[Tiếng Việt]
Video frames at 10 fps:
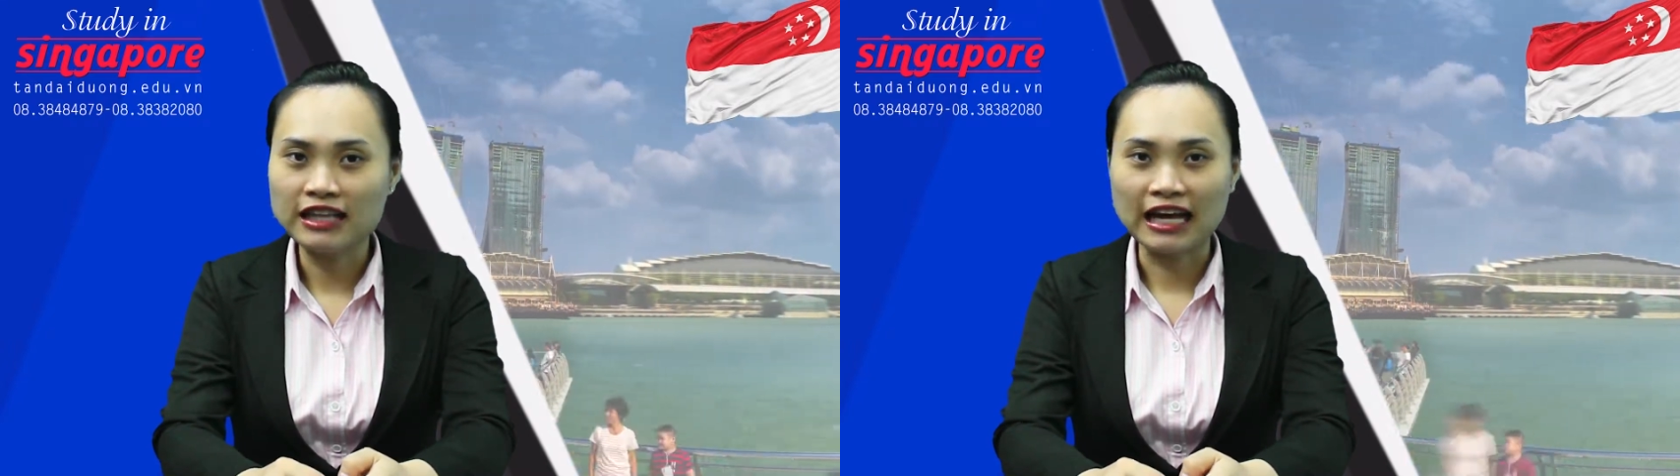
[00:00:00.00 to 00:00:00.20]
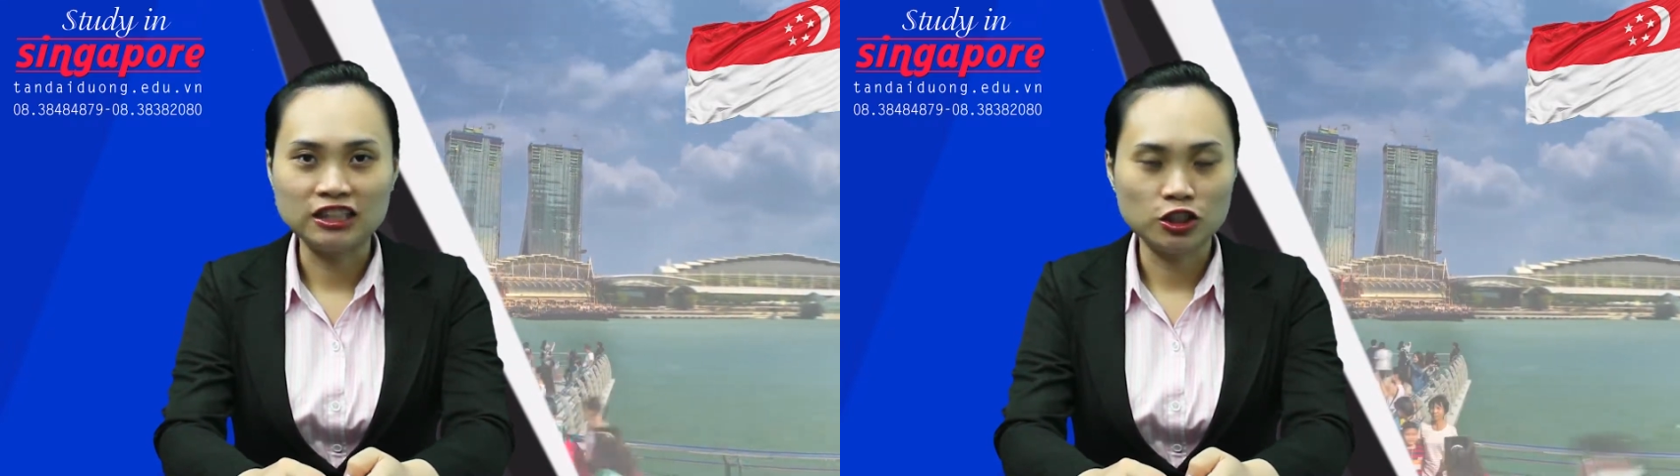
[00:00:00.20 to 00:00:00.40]

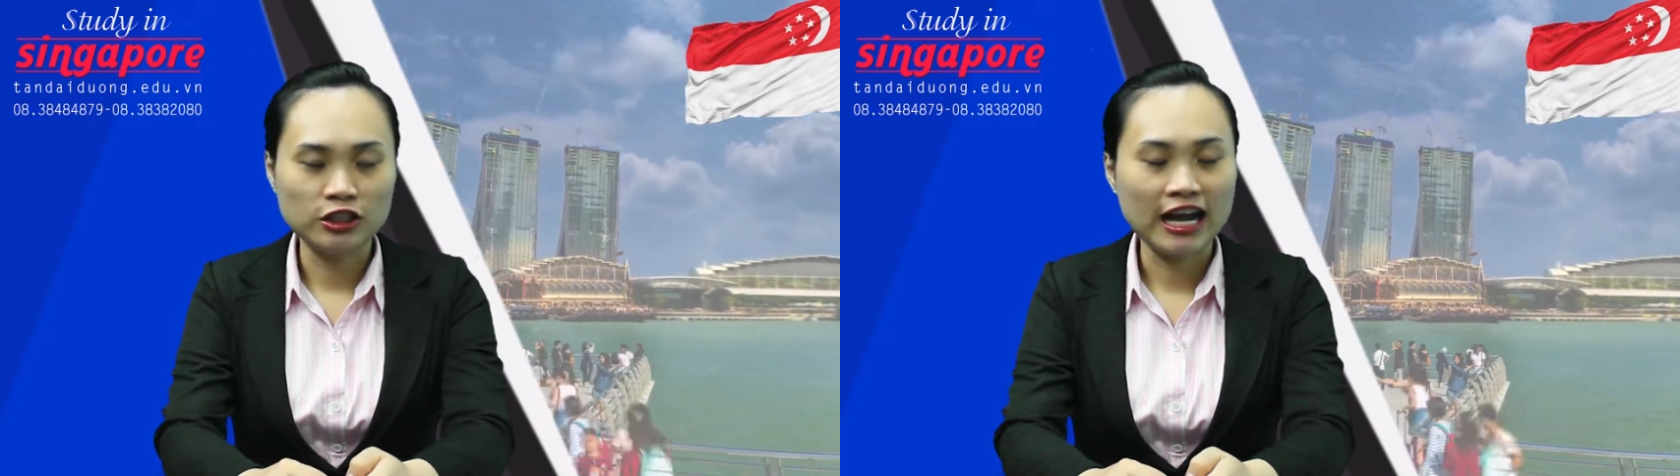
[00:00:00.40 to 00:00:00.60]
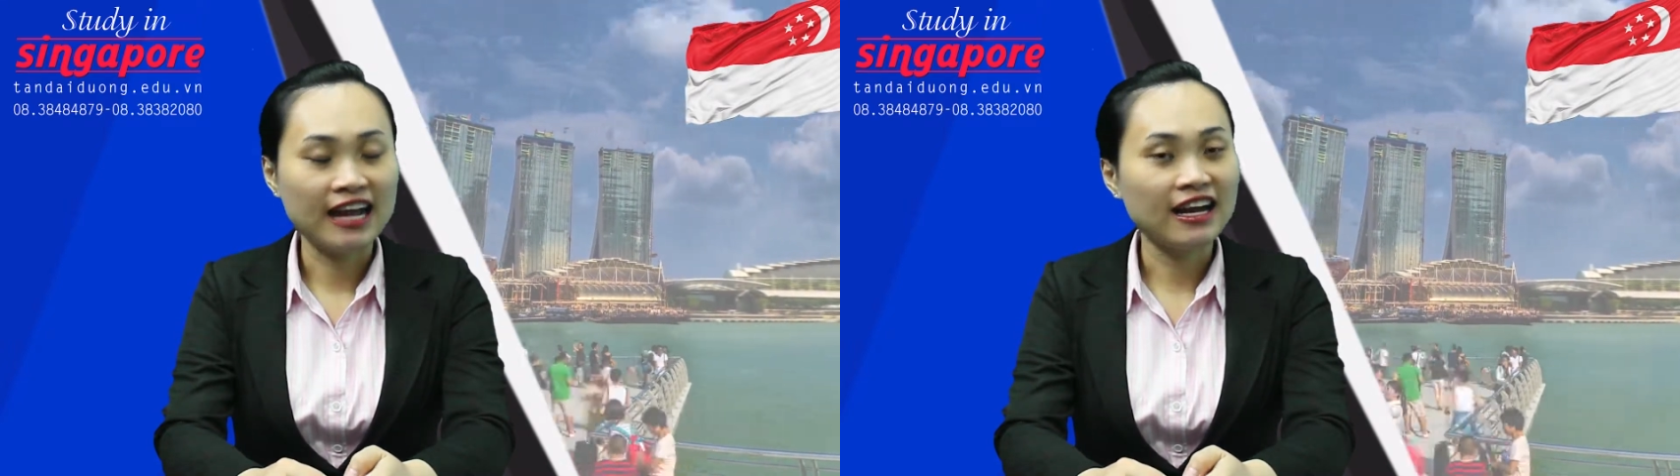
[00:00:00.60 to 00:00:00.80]
tại
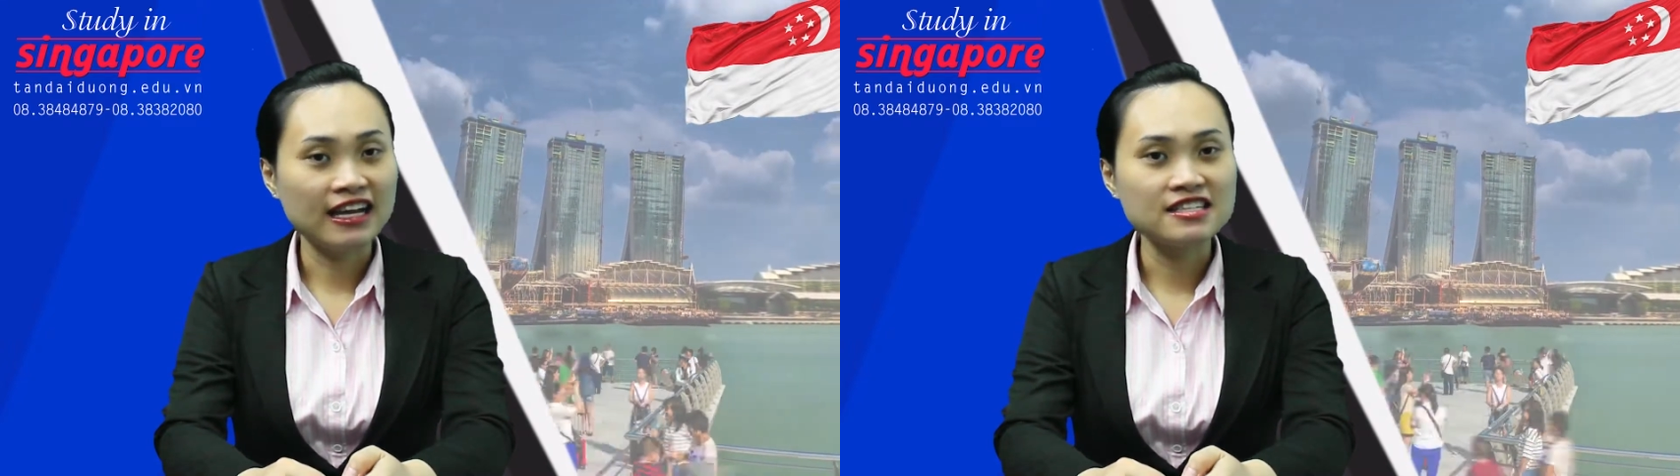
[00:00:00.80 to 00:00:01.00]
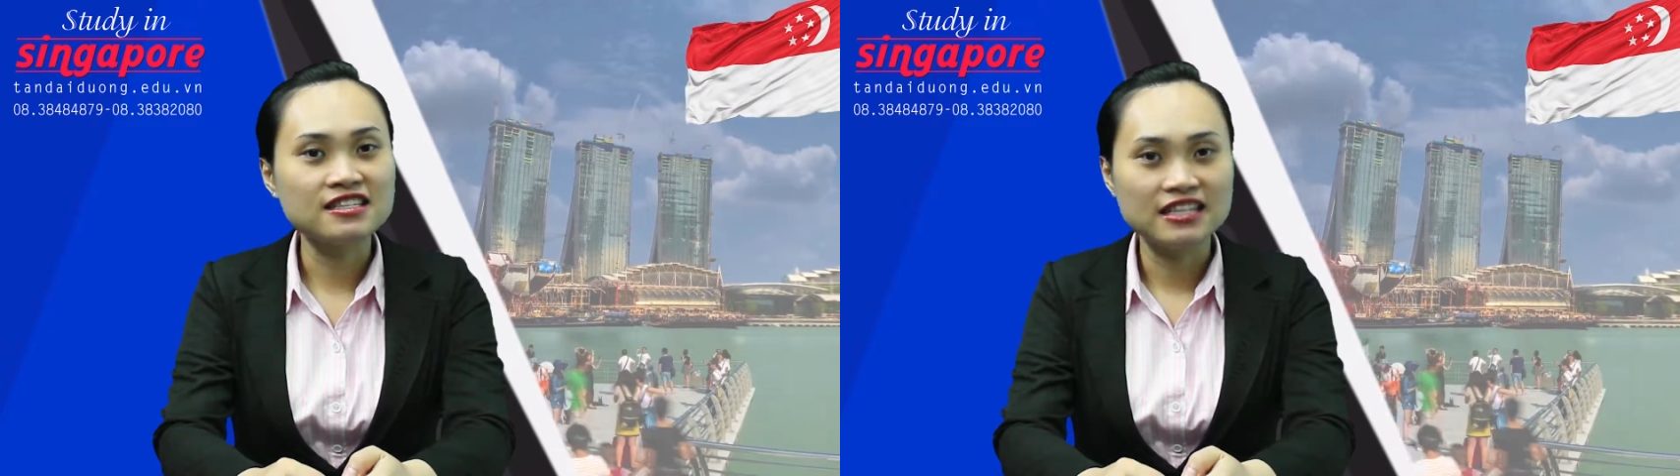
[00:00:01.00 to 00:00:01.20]
trường
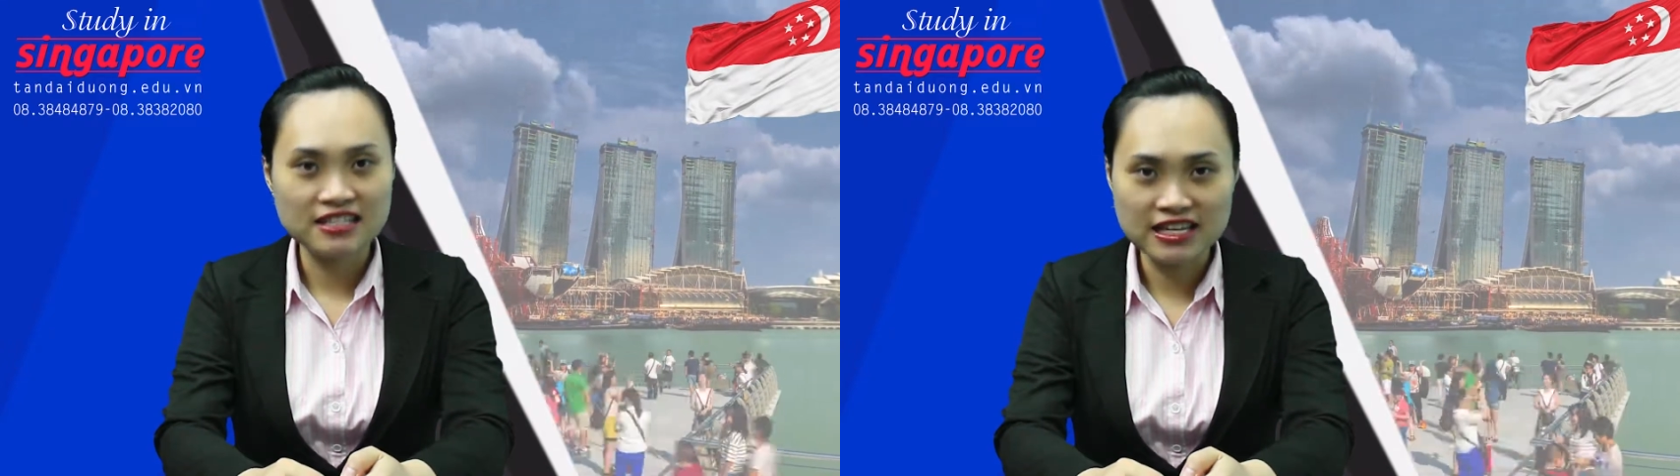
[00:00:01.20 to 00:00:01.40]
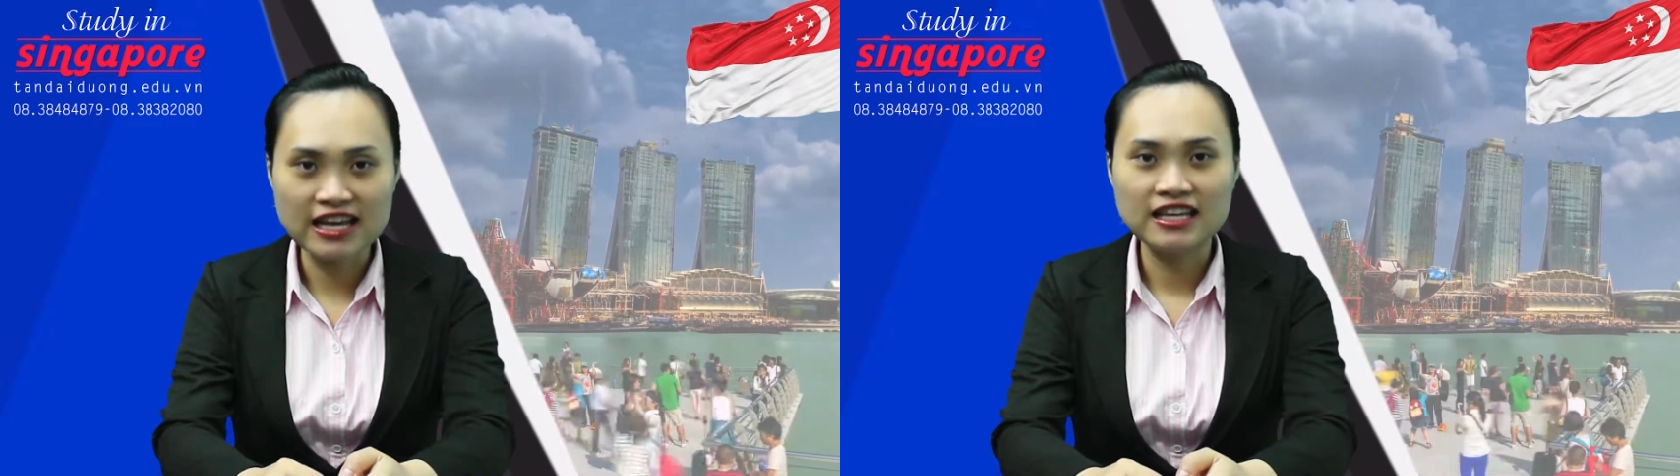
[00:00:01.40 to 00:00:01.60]
SSTC.